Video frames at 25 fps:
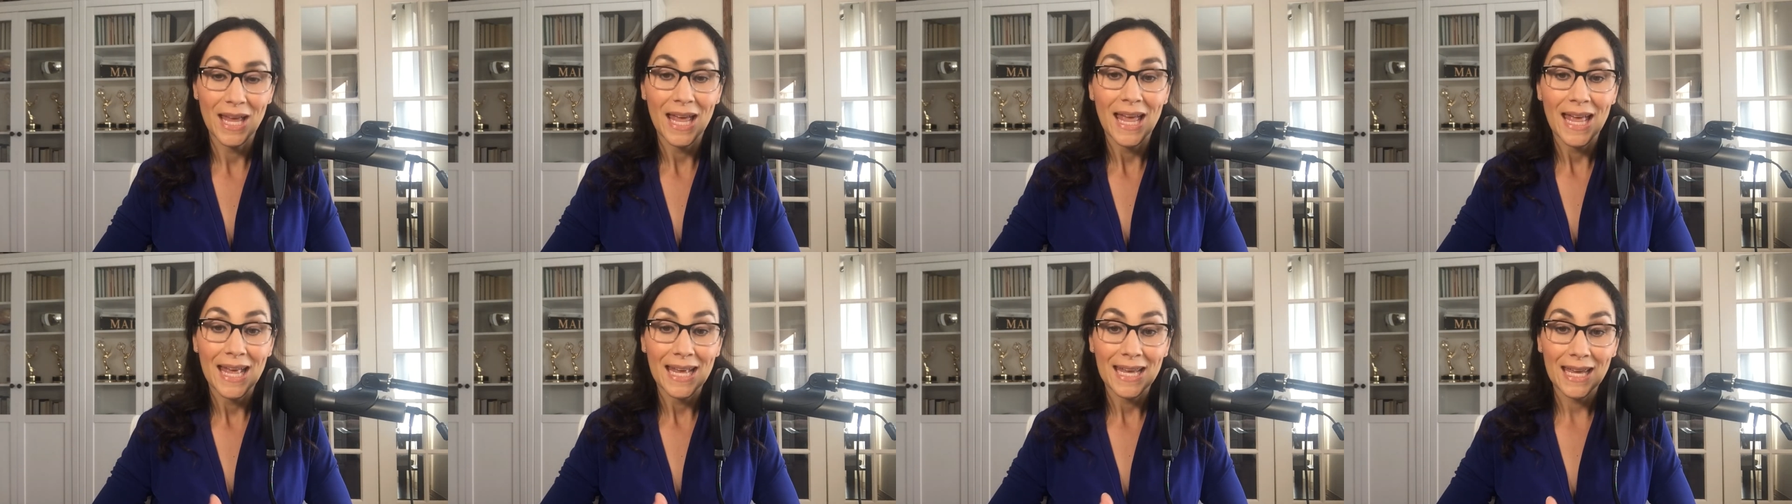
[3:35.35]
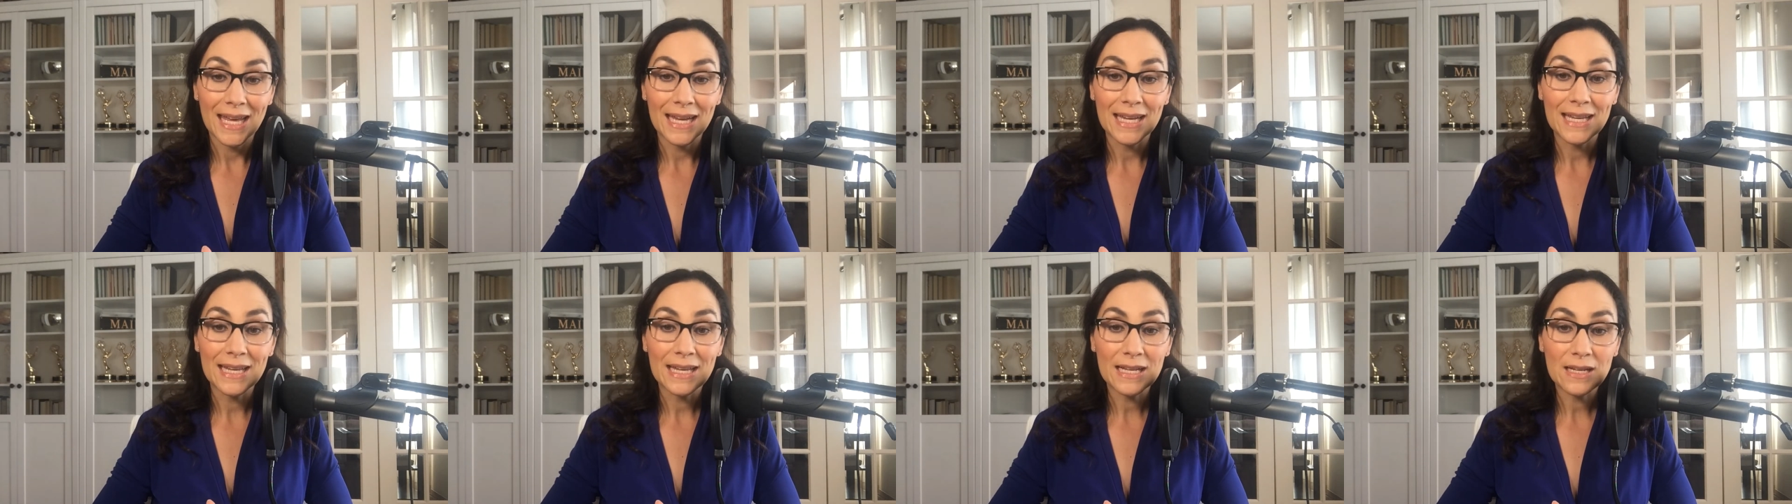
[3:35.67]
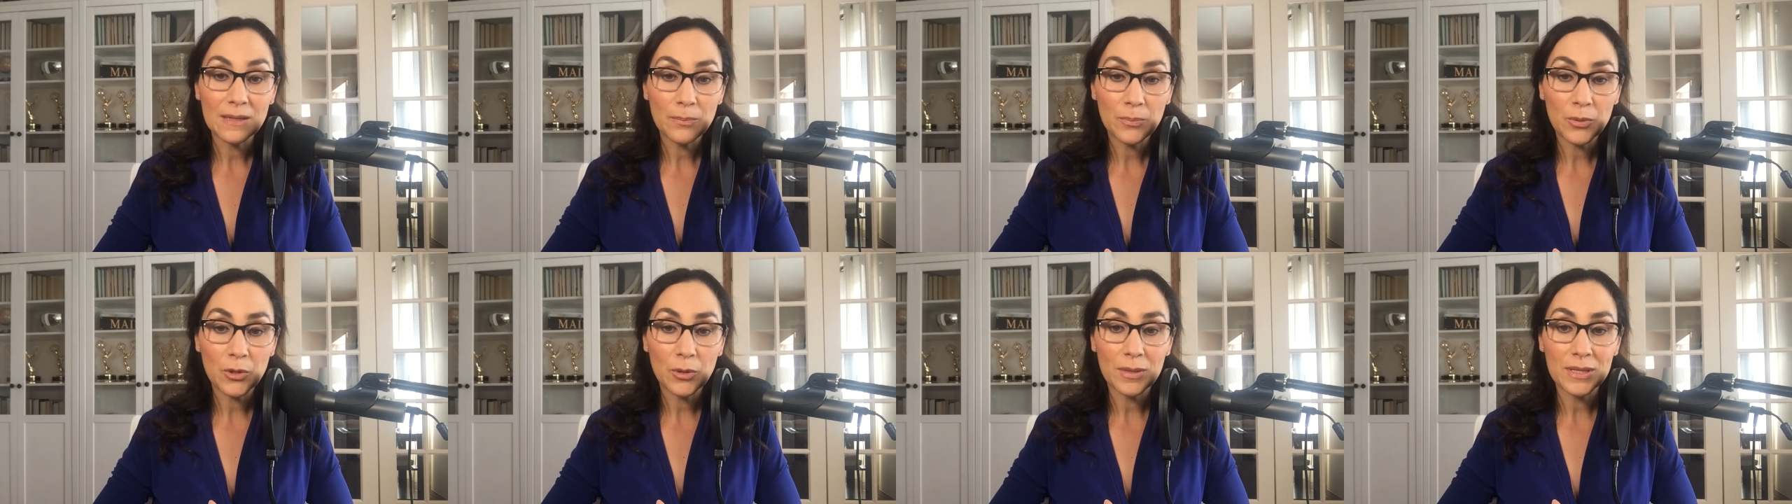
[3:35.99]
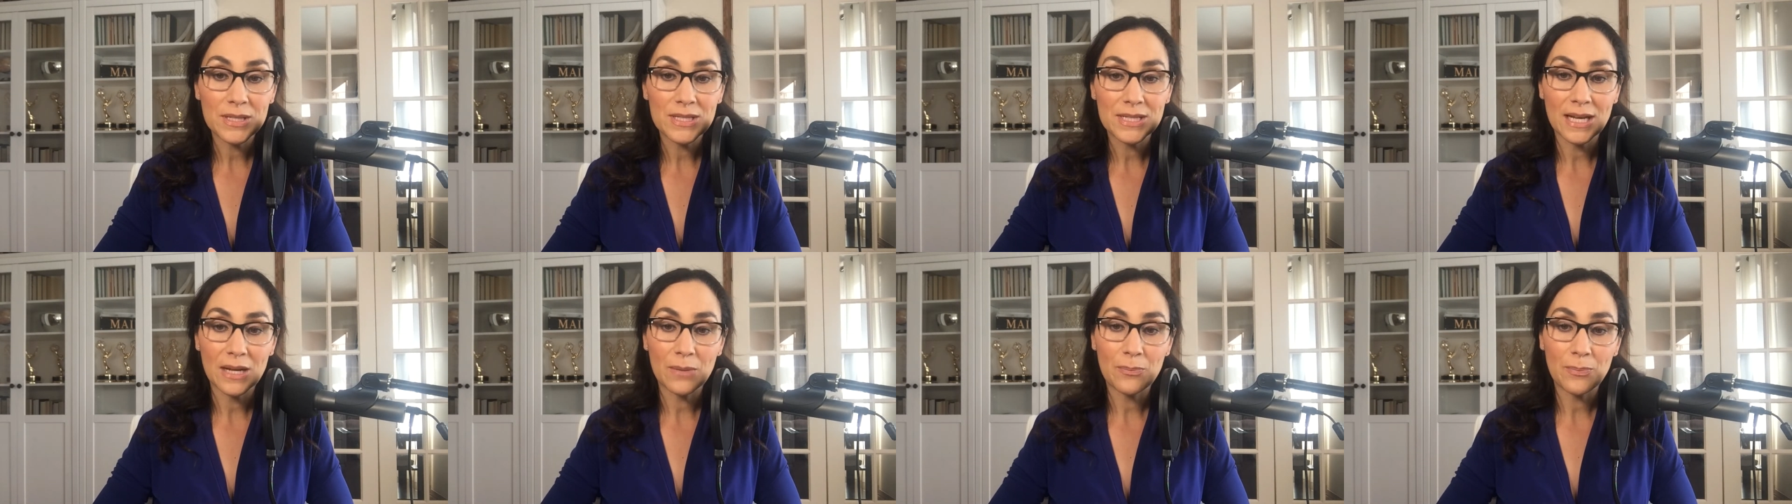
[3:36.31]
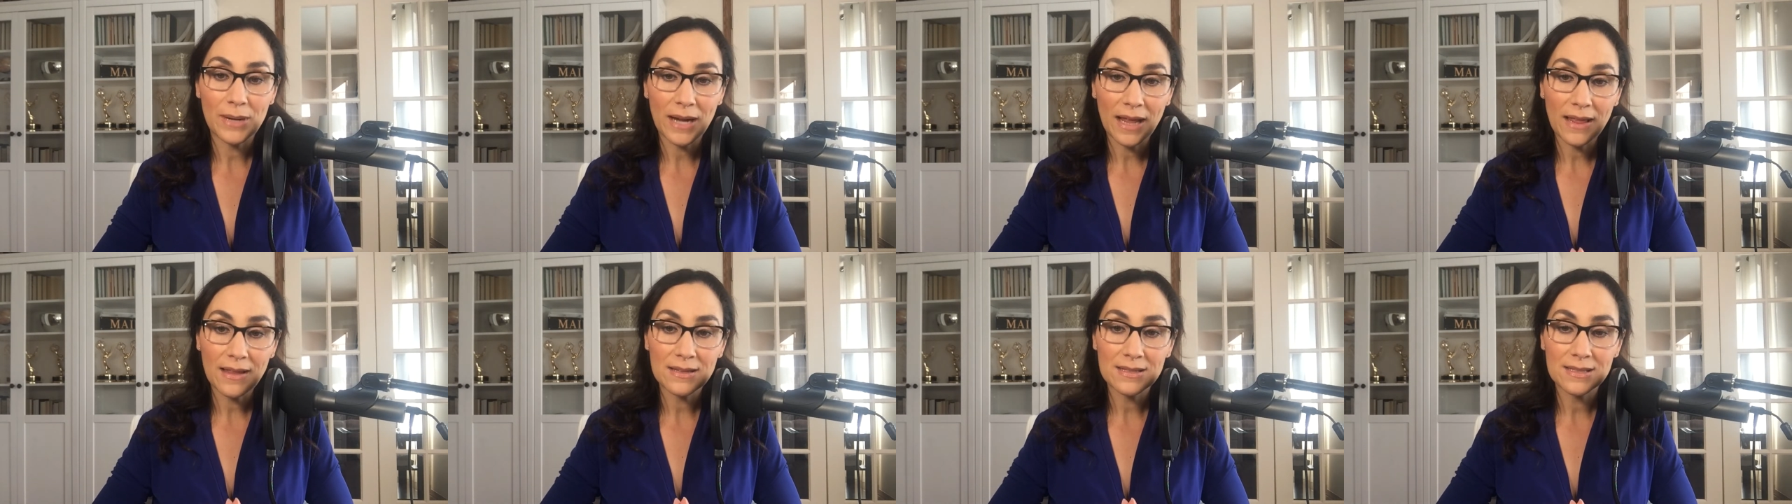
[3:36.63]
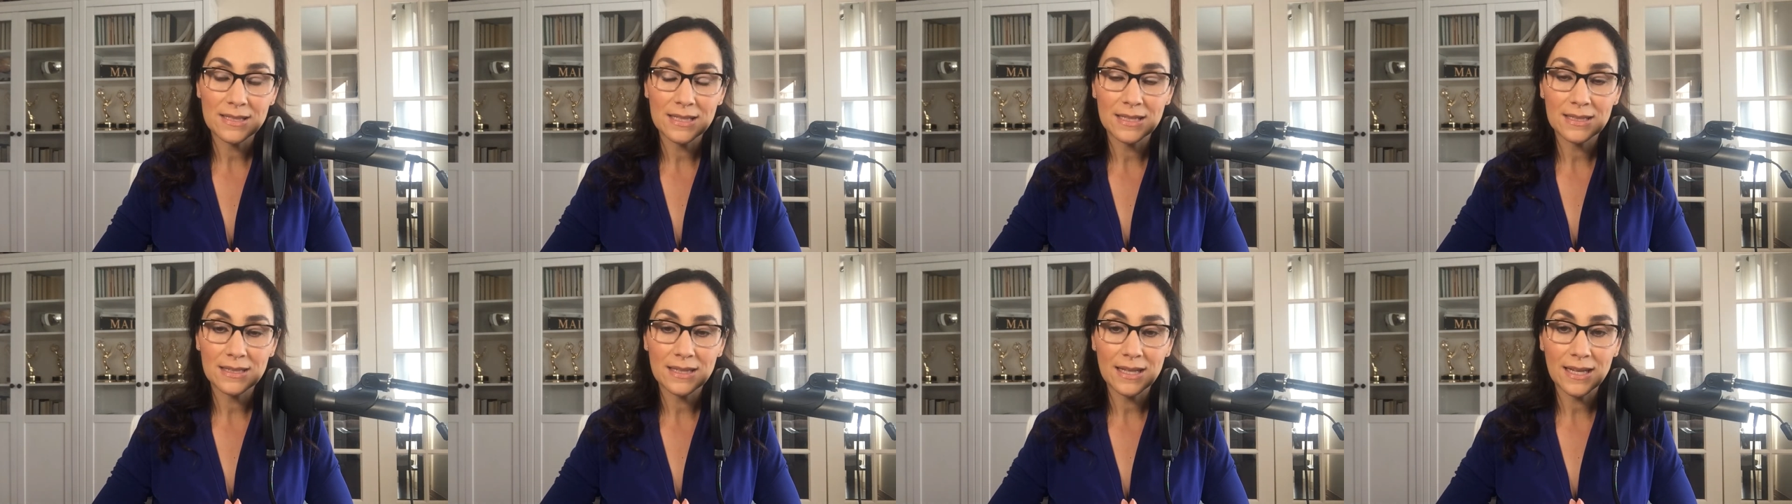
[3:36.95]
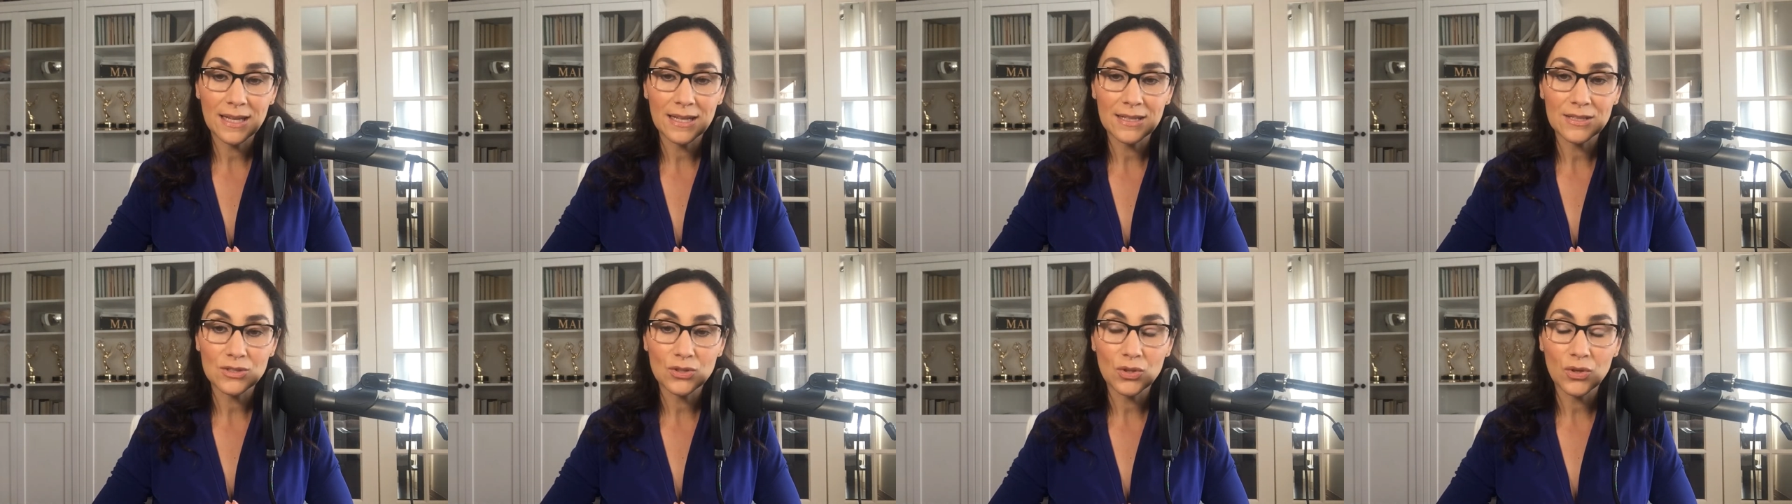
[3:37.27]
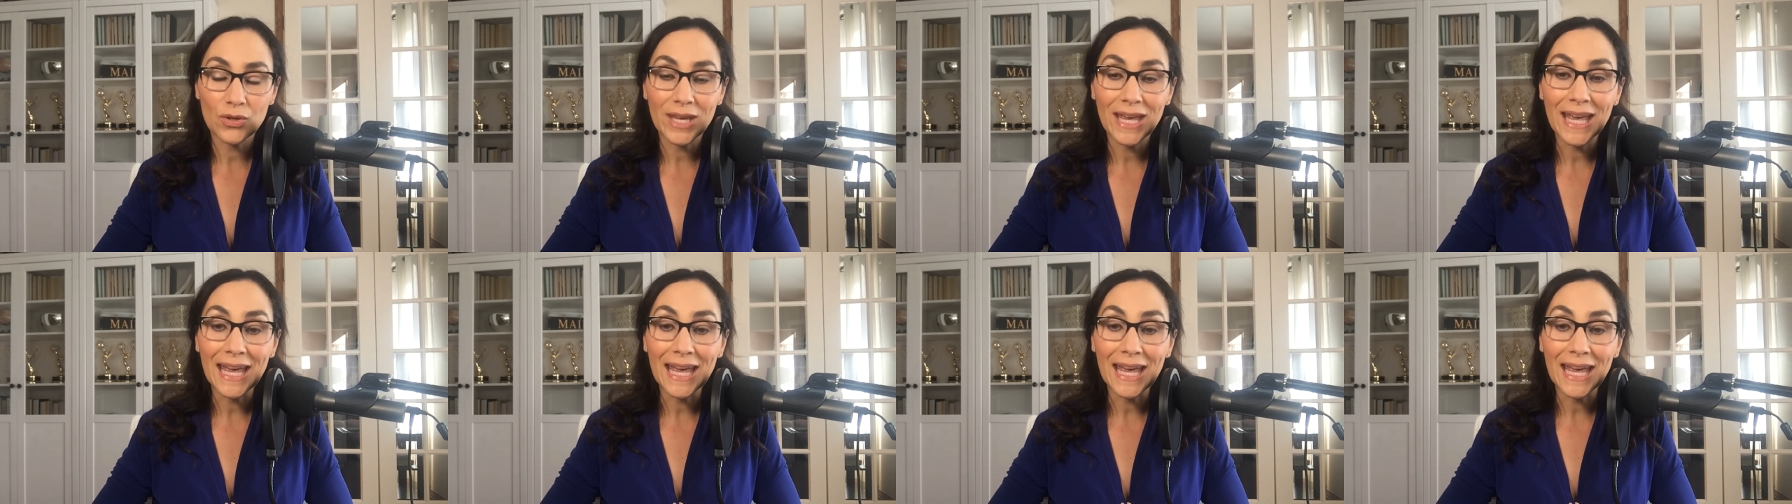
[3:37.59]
Quería aprovechar para decirte que estoy